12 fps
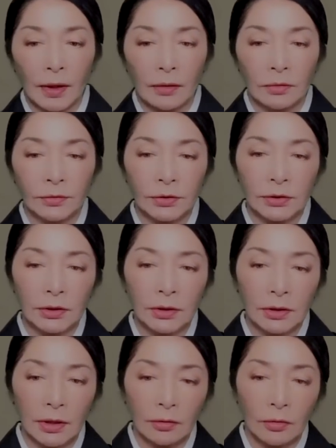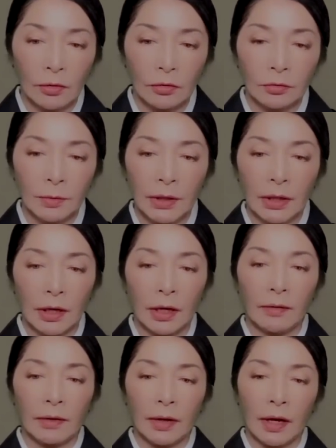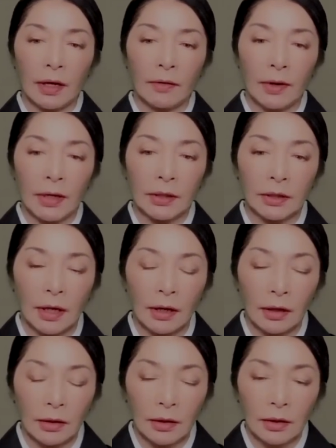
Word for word: 不思議なこう海から現れた